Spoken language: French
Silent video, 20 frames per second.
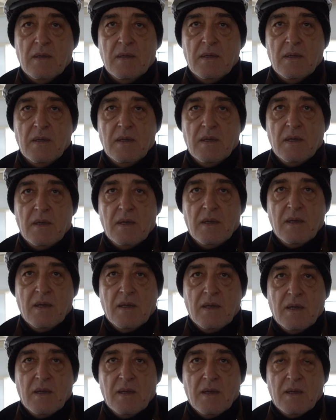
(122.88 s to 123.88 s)
Pourtant, ces
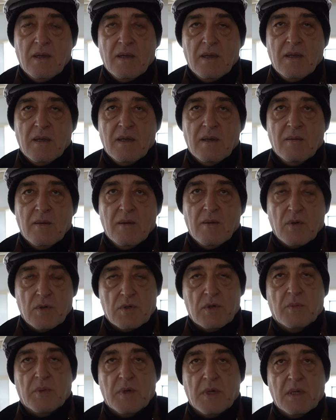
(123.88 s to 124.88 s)
travaux ne sont pas la
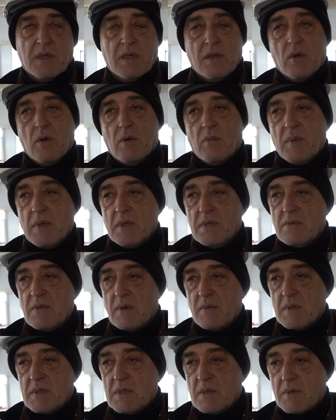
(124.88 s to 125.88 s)
seule raison
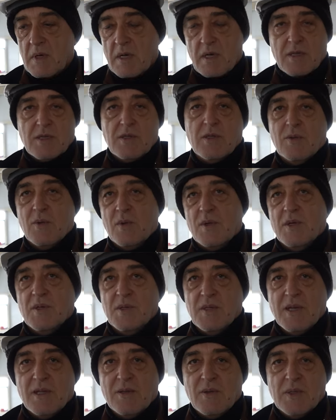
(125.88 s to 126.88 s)
pour laquelle nous
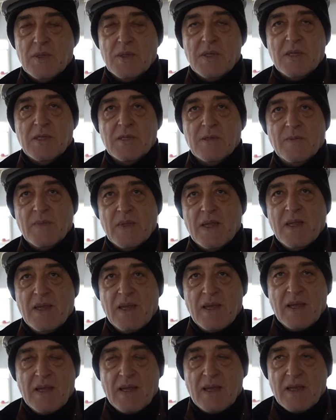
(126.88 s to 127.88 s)
sommes ici
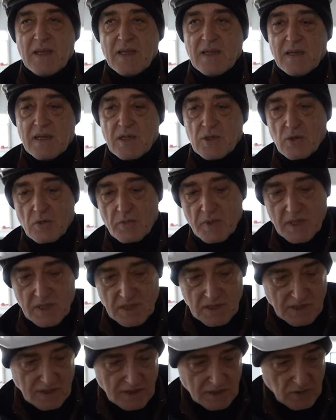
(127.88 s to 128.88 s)
précisément ce jour-là.
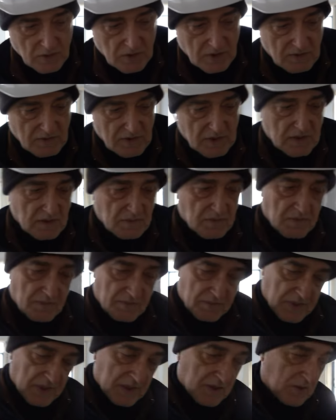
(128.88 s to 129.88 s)
Je veux vous
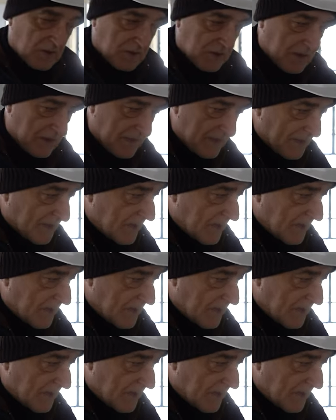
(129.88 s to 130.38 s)
montrer d'autres